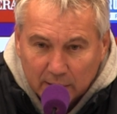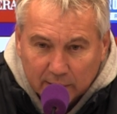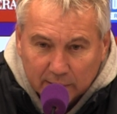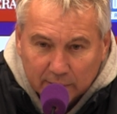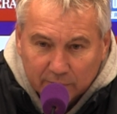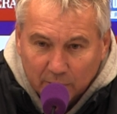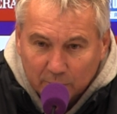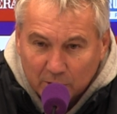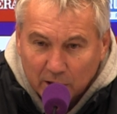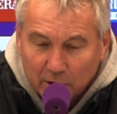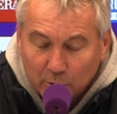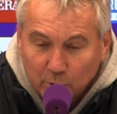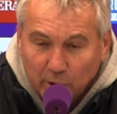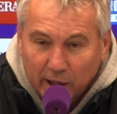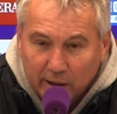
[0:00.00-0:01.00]
Äh, wir haben
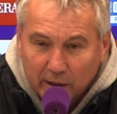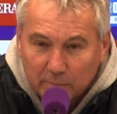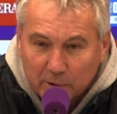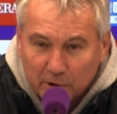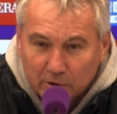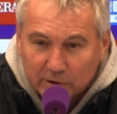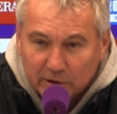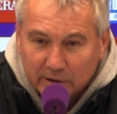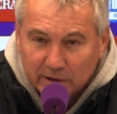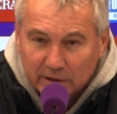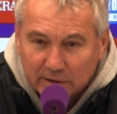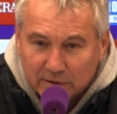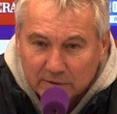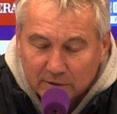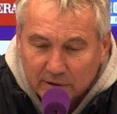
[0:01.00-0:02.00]
keine Ruhe eingebracht in
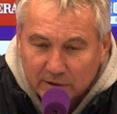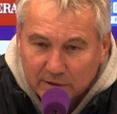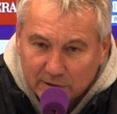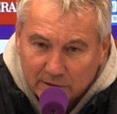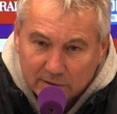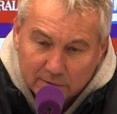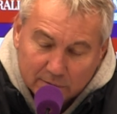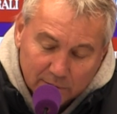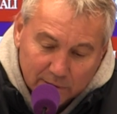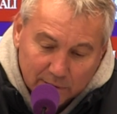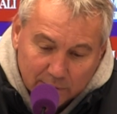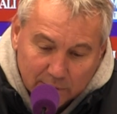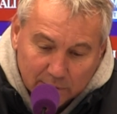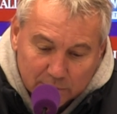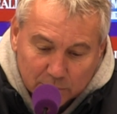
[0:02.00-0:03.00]
das und das ist halt
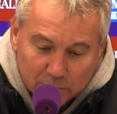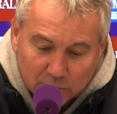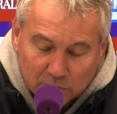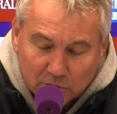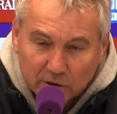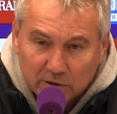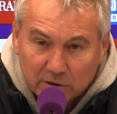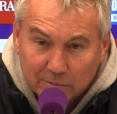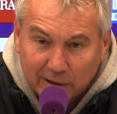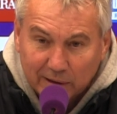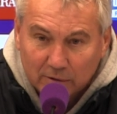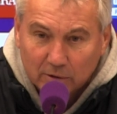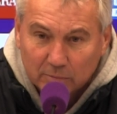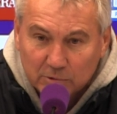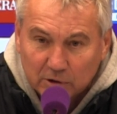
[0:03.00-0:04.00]
das, was uns dann
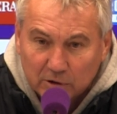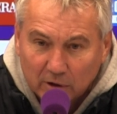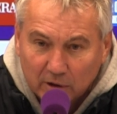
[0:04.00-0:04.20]
zweite Halbzeit